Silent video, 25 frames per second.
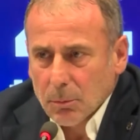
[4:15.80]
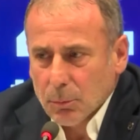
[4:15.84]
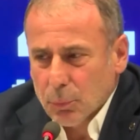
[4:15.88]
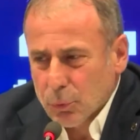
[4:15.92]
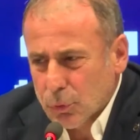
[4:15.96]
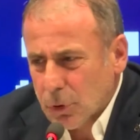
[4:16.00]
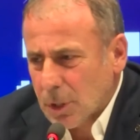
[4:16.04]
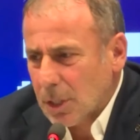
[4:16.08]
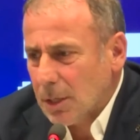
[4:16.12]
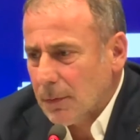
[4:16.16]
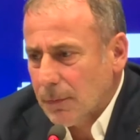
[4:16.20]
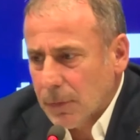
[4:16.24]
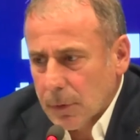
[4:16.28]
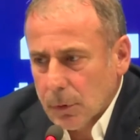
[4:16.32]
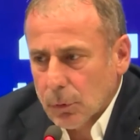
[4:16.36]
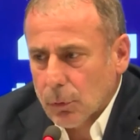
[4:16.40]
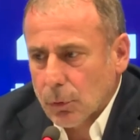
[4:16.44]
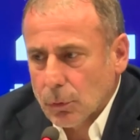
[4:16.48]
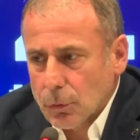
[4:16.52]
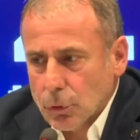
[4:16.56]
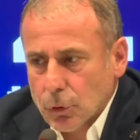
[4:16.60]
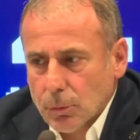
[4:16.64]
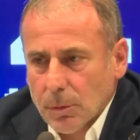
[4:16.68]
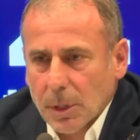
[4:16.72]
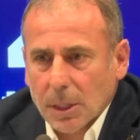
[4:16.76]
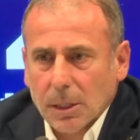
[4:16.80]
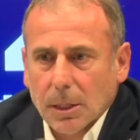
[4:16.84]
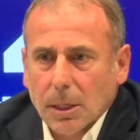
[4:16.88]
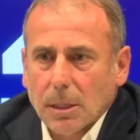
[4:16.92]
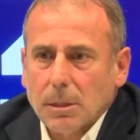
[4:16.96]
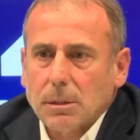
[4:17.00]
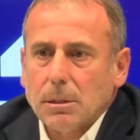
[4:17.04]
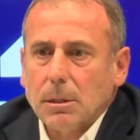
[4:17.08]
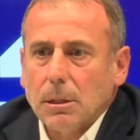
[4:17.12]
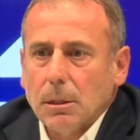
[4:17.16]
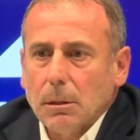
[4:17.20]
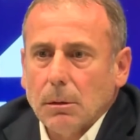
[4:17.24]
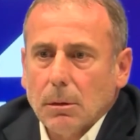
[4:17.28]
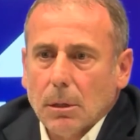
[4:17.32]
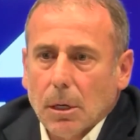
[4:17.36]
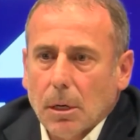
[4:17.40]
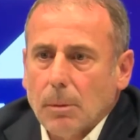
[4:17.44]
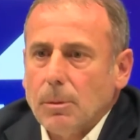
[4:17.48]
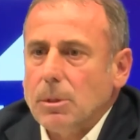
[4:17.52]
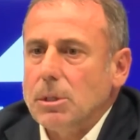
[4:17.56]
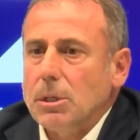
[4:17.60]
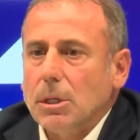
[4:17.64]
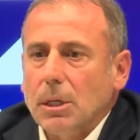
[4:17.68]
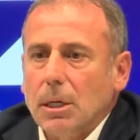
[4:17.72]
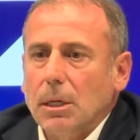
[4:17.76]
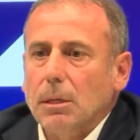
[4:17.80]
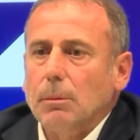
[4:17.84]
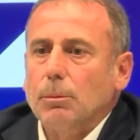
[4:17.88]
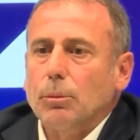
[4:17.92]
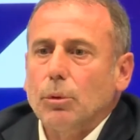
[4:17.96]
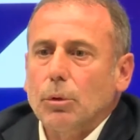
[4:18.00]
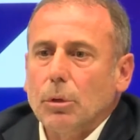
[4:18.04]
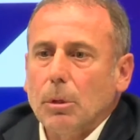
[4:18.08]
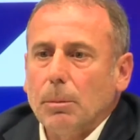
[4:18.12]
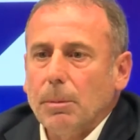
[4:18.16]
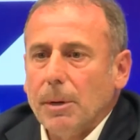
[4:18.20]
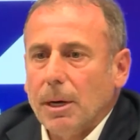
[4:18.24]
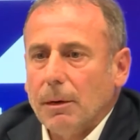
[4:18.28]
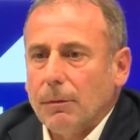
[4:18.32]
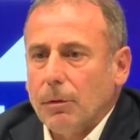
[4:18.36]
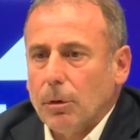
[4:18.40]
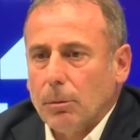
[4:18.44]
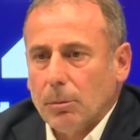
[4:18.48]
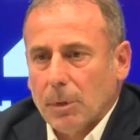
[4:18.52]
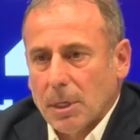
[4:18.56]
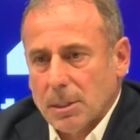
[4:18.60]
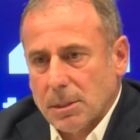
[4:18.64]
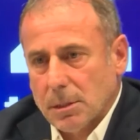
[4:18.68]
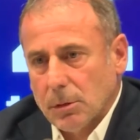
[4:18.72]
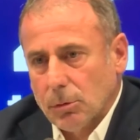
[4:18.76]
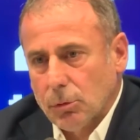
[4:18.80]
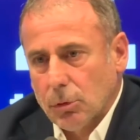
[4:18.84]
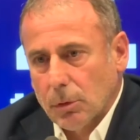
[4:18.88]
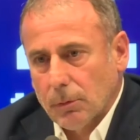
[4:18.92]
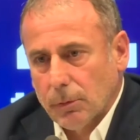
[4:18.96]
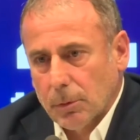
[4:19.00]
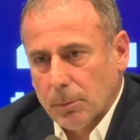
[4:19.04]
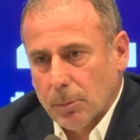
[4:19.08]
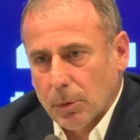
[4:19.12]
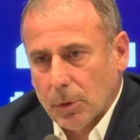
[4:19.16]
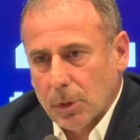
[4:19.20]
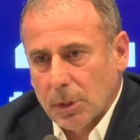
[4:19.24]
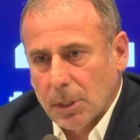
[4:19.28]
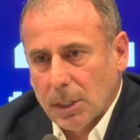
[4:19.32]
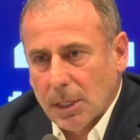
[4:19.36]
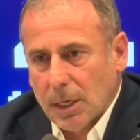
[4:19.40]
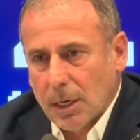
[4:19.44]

bu tarafını konuşmaktansa Hamsik gelip burada performansını Türk futboluna